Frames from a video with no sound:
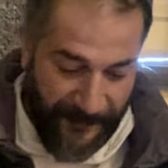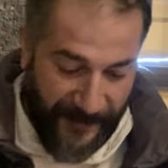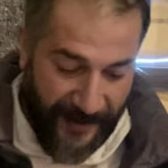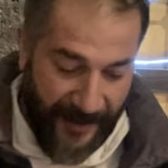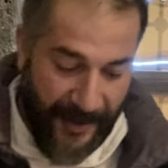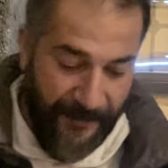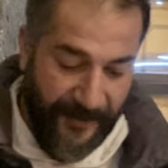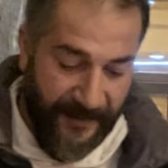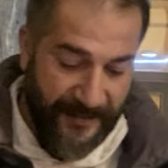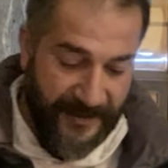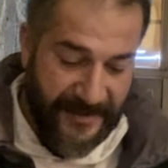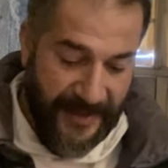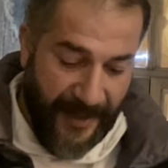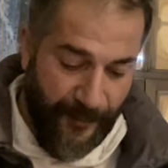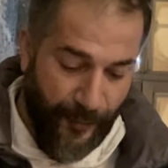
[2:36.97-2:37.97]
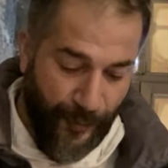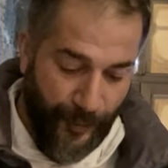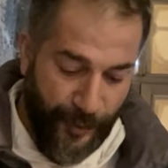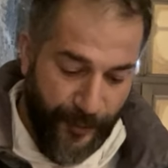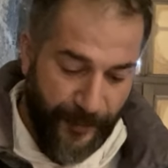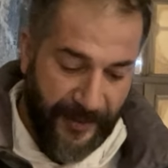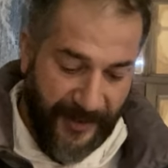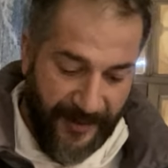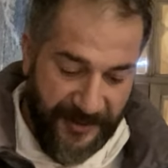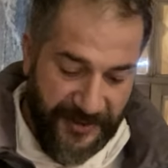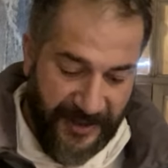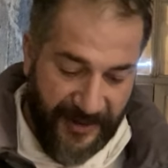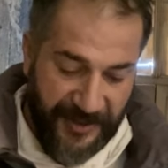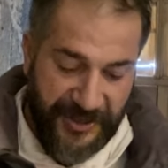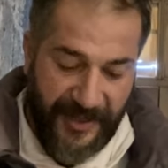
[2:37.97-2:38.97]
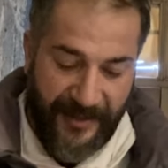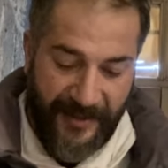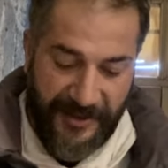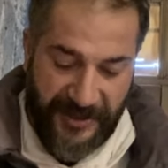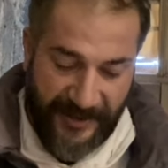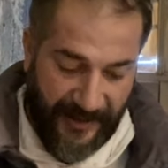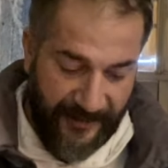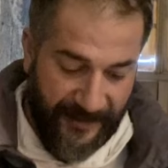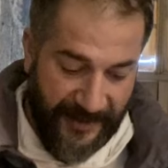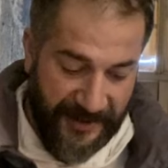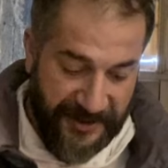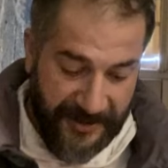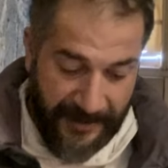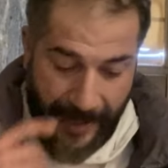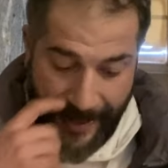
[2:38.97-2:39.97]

peygamberimiz sağ mı ölü mü deyince iş gene çatallaştı.